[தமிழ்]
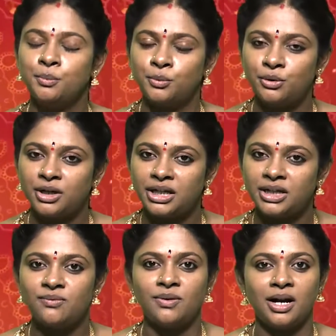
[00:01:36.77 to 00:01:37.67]

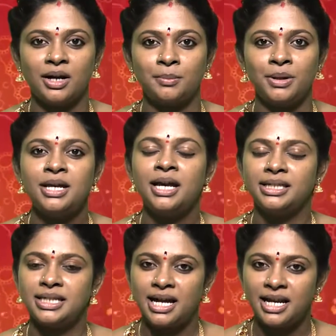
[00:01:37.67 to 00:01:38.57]
முருகனின் வாகனம்
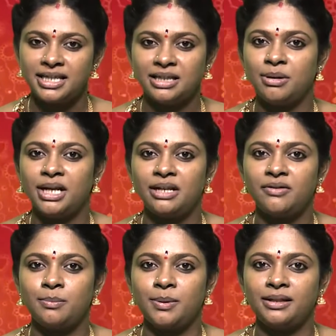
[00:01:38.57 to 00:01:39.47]
அதனால் இந்த
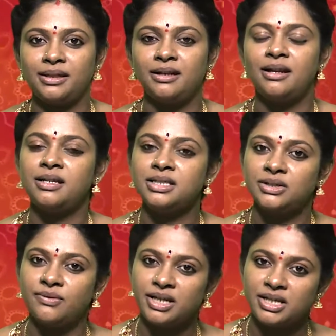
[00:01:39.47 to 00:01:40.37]
பைரவர் பார்த்திங்கன்னா
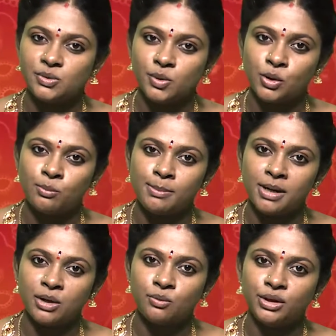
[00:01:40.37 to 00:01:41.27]
சிவனின்
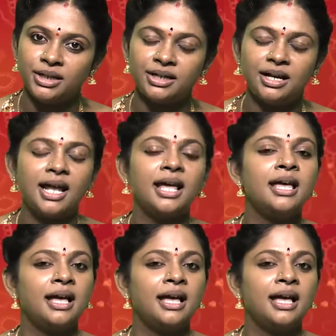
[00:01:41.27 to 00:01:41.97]
ஸ்வரூபமாகவும் இருக்கார்